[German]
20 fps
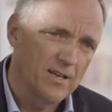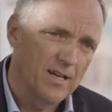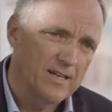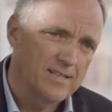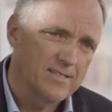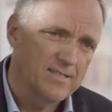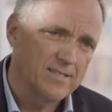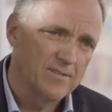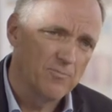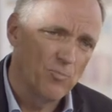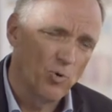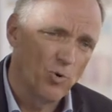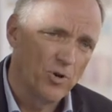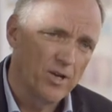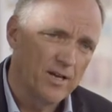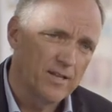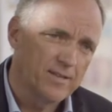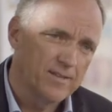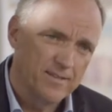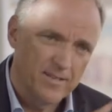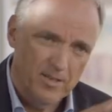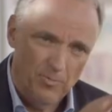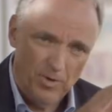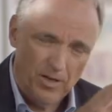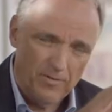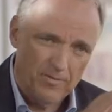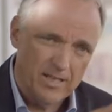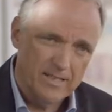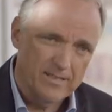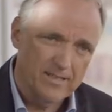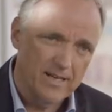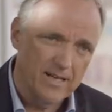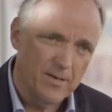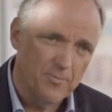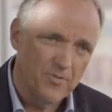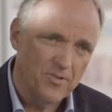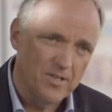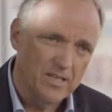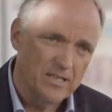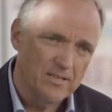18 Monaten immer weiter
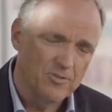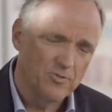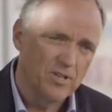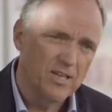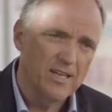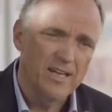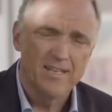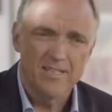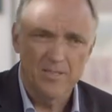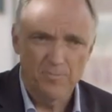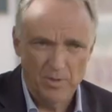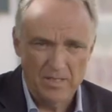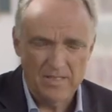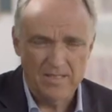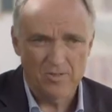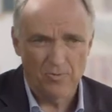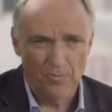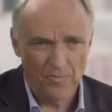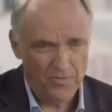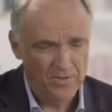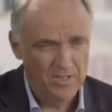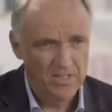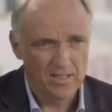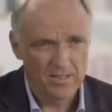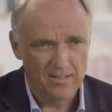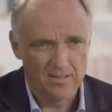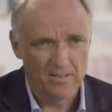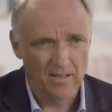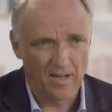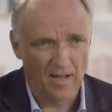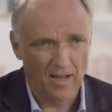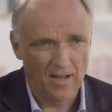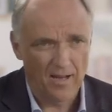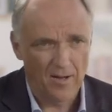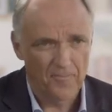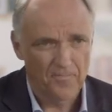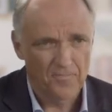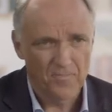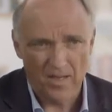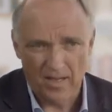absinkt und dann eigentlich bis zum vierten
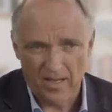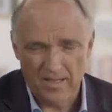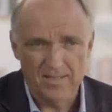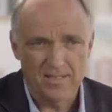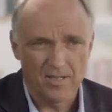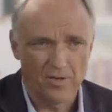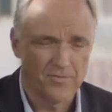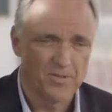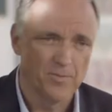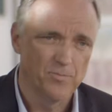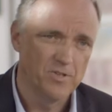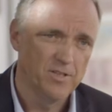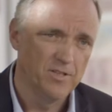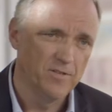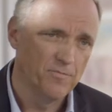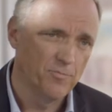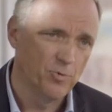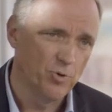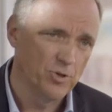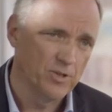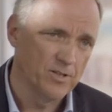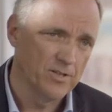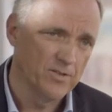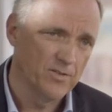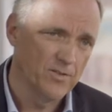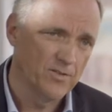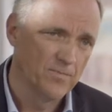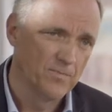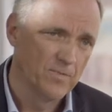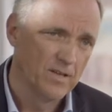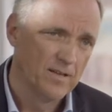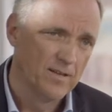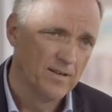Jahr ganz auf dem Tiefpunkt ist.